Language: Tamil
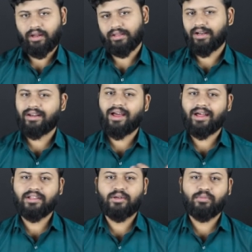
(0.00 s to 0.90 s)
அதனால் நான்
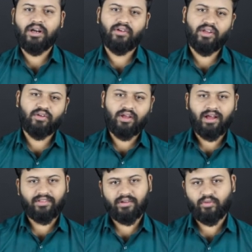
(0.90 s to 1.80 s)
அதுக்கு முன்னாடி வரைக்கும்
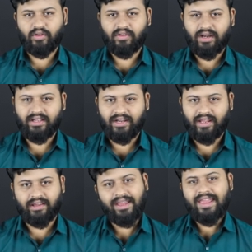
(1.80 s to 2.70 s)
நான் ஹசன் கூட
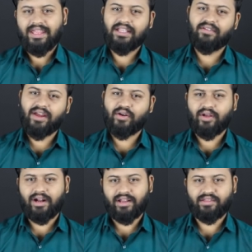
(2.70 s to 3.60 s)
விளாண்டுக்கிறேன் இதுவே
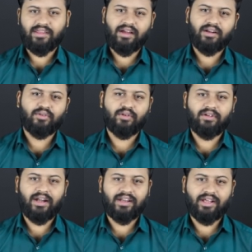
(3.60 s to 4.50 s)
என்னோடய கடைசியான ஒரு
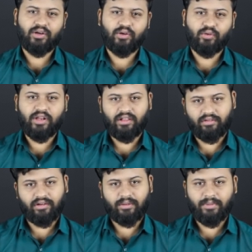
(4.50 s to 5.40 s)
விளையாட்டாக இருக்கட்டும் நீங்கள்
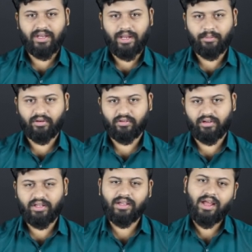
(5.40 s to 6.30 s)
சொல்கிற மாதிரி அப்படின்னு
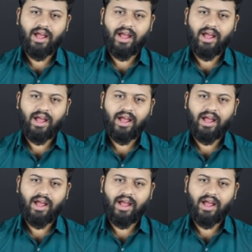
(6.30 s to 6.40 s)
சொல்லிட்டு